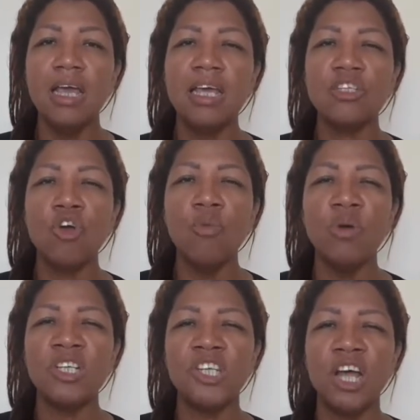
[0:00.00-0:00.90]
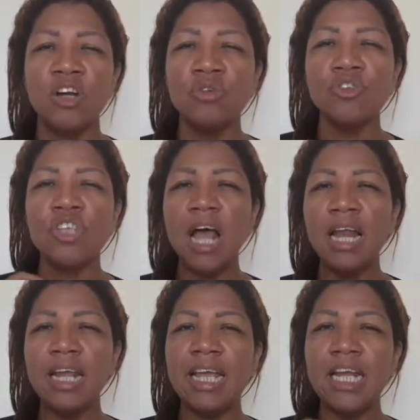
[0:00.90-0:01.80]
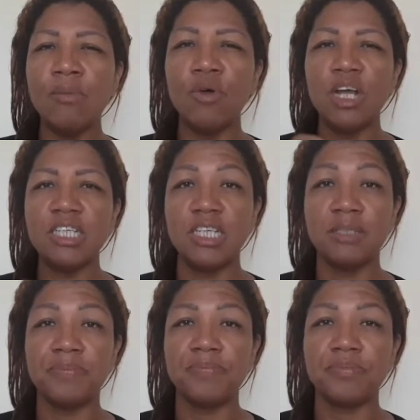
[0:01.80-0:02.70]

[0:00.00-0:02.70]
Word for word: y es como echarnos sal y limón allí.